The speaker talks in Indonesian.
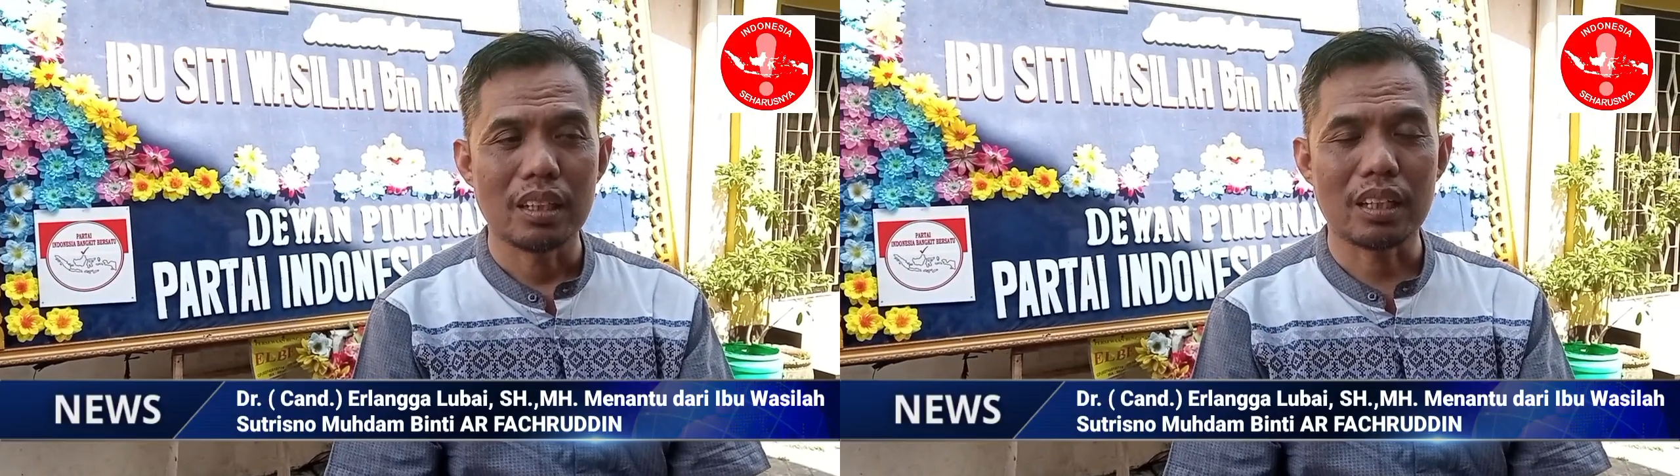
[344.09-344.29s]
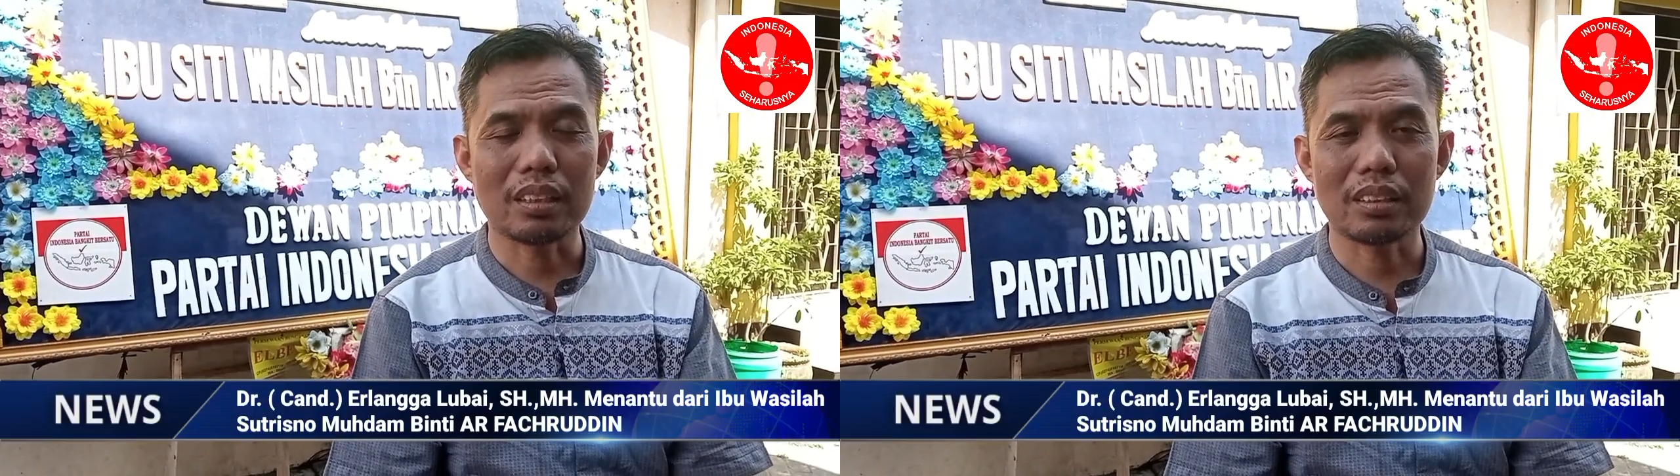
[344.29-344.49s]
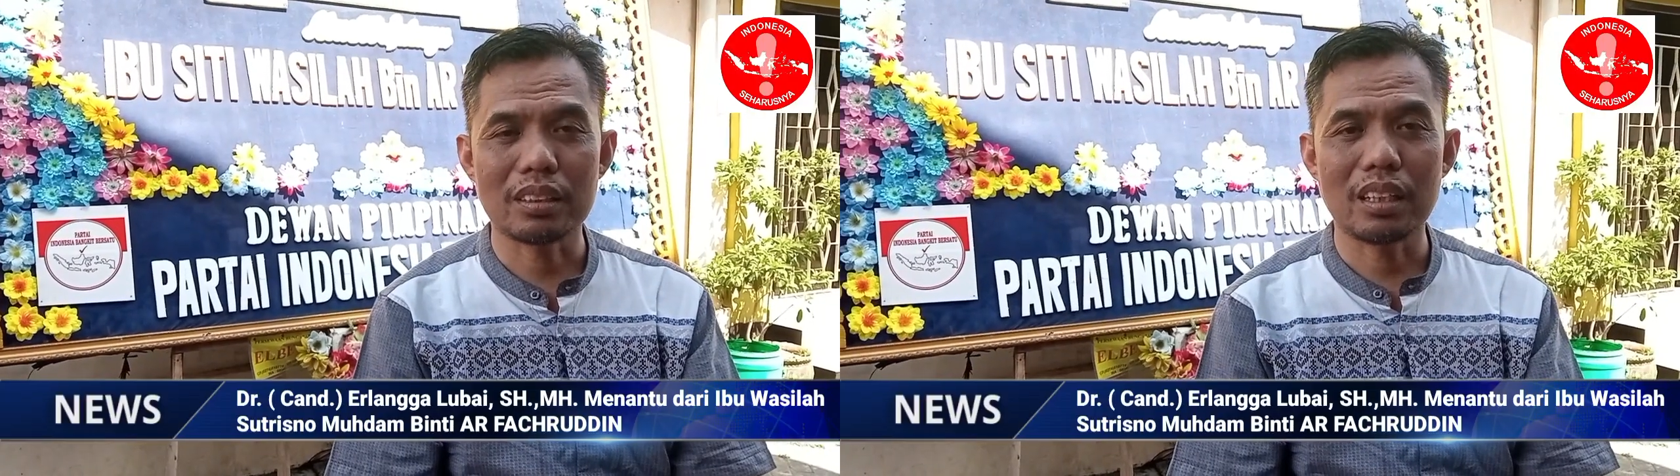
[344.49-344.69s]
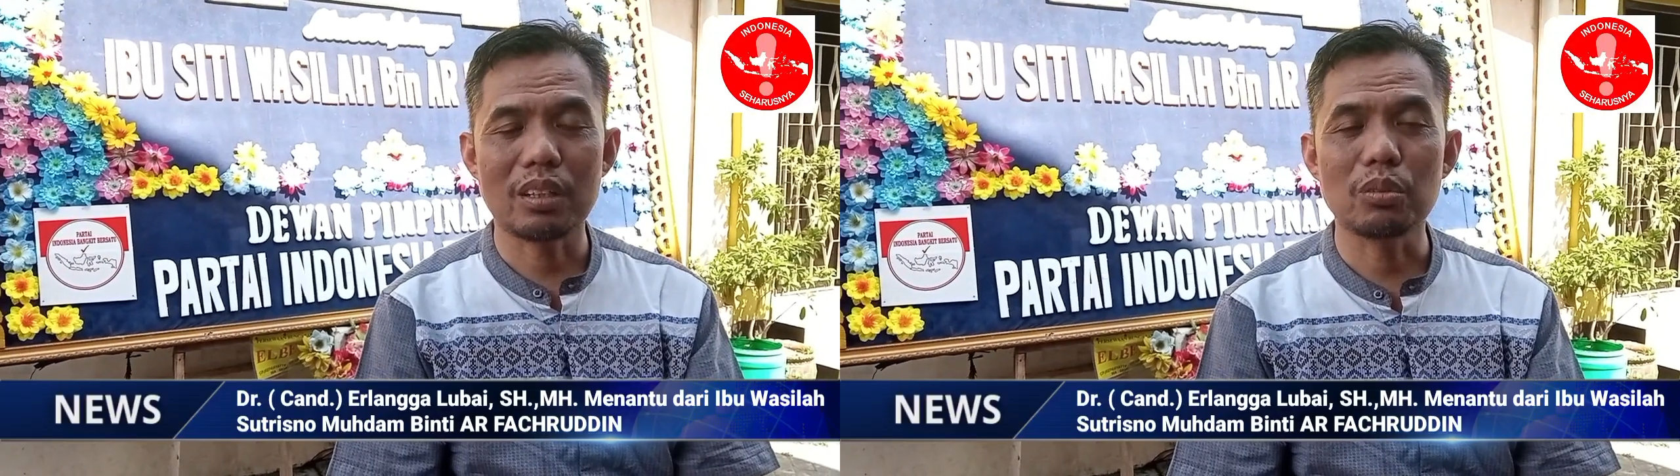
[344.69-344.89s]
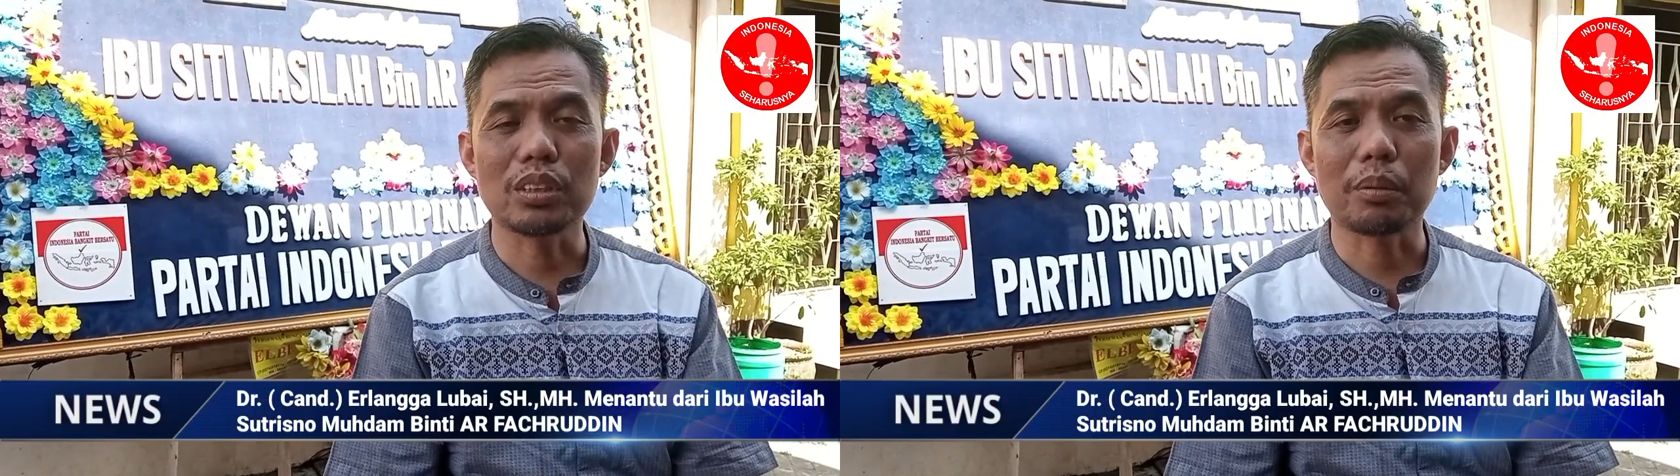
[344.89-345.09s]
atas
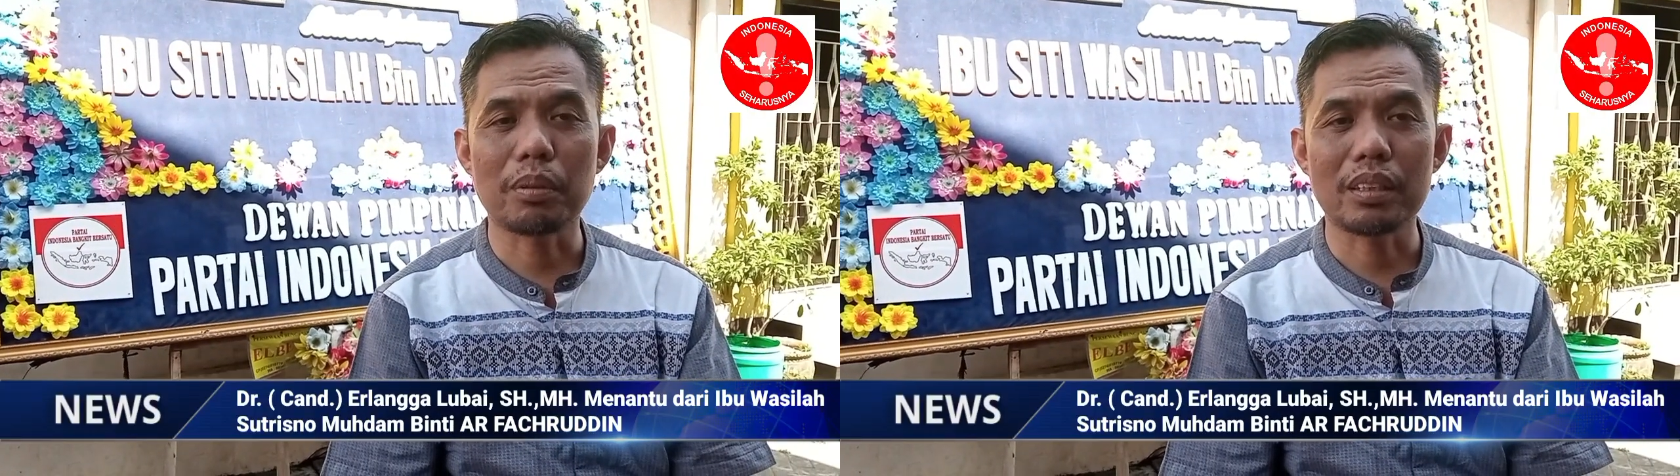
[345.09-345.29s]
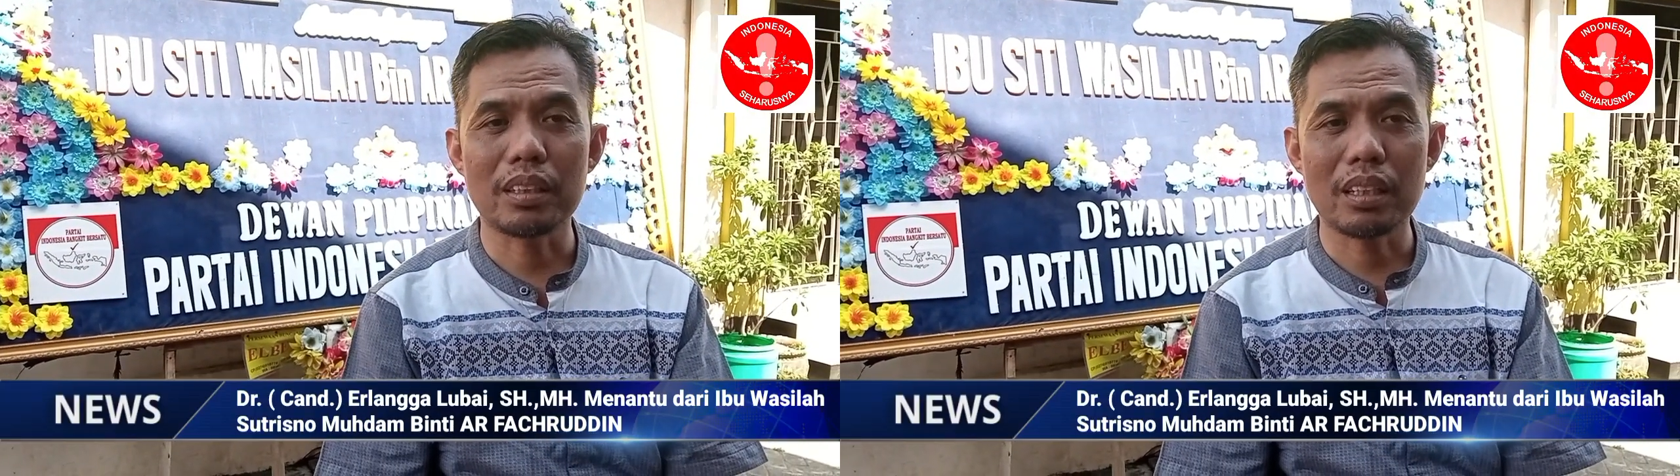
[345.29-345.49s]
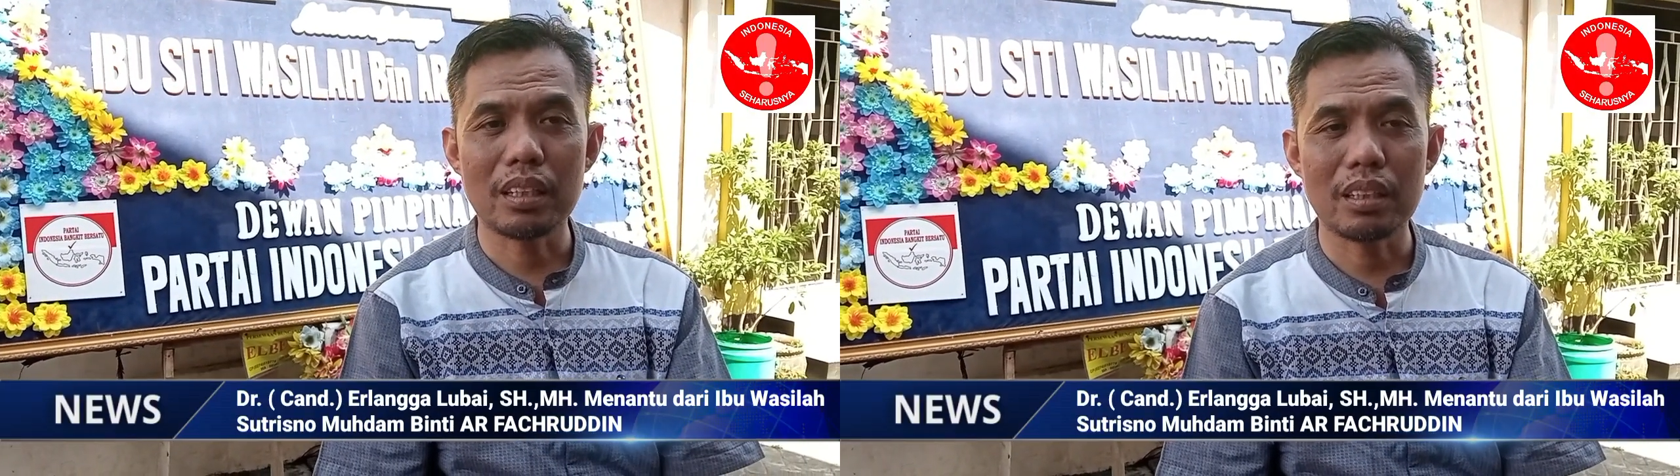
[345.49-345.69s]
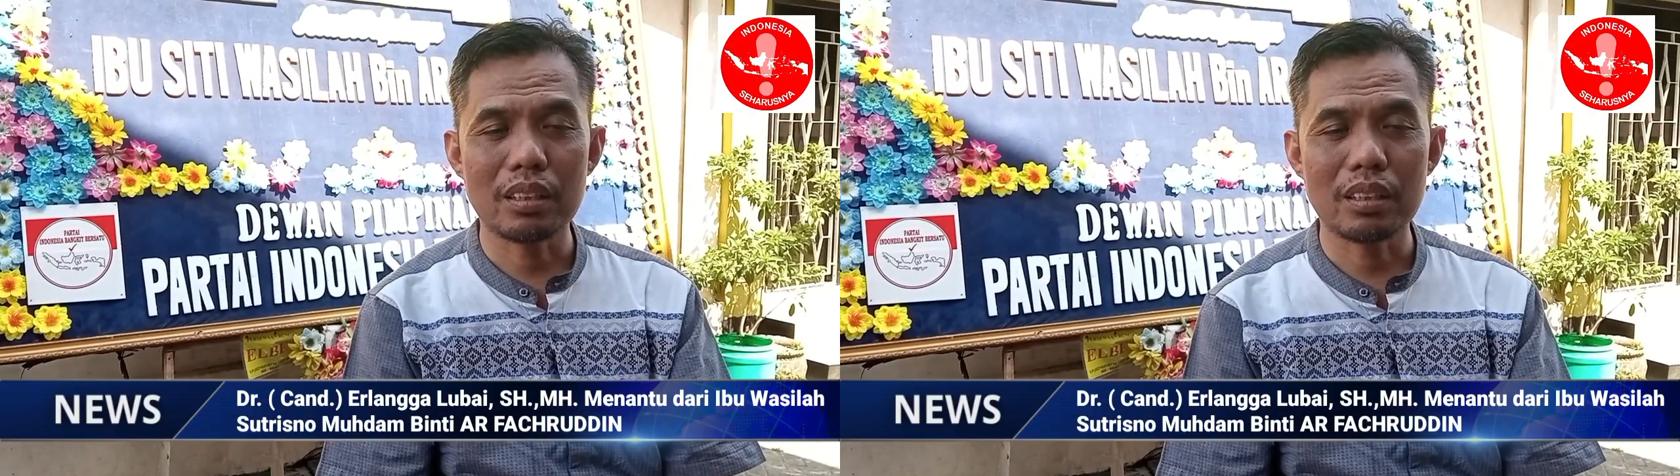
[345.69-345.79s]
segala ucapannya,